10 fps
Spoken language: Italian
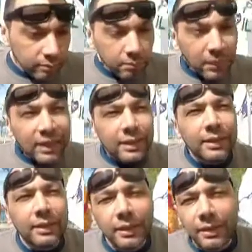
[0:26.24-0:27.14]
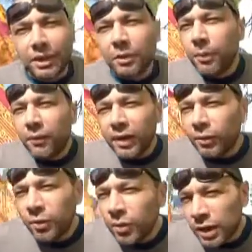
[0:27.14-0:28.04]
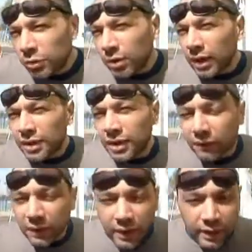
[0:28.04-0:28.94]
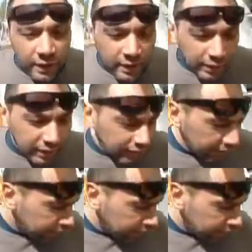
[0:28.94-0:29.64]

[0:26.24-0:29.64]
ma eh, si può fare, ognuno ha le sue classifiche. Eh,